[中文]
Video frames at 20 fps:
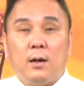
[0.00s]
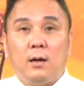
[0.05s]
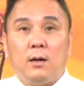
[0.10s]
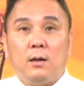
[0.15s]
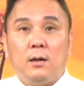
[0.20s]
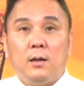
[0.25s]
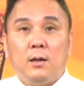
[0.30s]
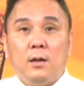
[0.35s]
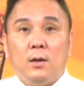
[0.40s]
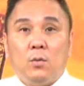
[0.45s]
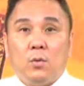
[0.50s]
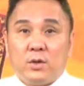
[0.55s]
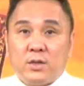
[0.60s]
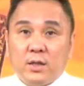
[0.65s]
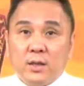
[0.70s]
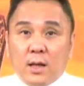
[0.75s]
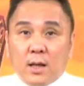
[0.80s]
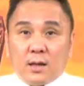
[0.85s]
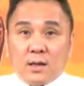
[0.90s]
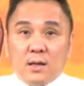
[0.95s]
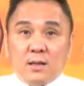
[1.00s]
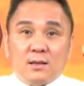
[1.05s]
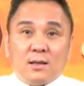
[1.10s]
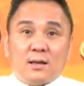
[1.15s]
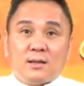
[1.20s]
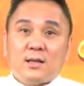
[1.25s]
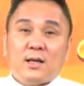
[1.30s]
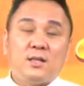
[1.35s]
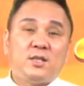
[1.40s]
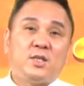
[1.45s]
哈。我现在跟
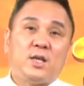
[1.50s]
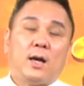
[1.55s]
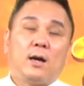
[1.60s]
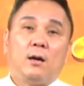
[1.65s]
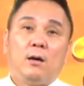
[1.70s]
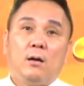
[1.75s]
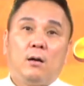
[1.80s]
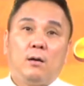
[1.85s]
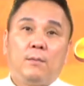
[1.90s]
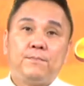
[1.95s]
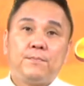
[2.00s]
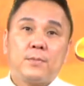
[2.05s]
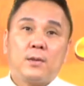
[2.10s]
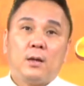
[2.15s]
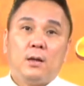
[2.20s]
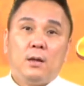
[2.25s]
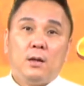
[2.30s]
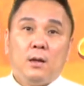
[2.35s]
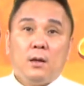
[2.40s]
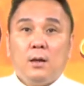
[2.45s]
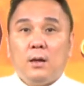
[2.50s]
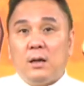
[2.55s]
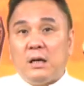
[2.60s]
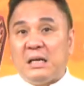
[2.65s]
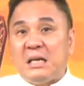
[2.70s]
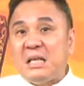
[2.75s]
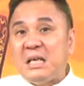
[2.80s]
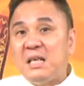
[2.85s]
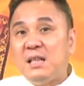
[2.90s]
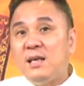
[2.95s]
大家讲哈，
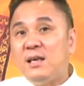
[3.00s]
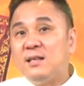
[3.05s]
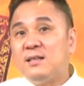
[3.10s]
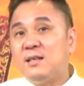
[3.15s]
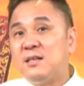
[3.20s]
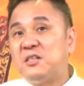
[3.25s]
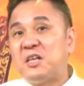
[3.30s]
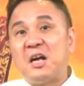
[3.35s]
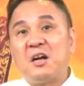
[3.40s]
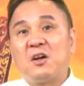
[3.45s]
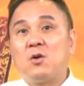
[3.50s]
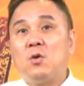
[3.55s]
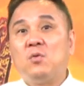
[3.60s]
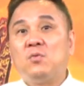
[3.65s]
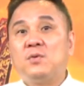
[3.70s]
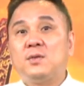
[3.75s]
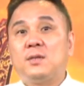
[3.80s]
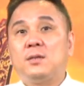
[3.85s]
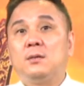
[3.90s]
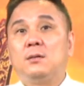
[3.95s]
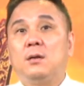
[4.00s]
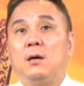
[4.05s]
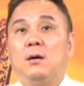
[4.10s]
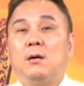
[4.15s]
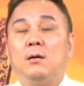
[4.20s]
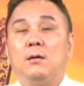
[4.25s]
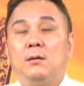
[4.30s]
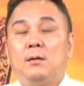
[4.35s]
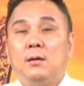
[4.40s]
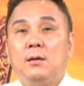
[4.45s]
丽丽这家公司哦，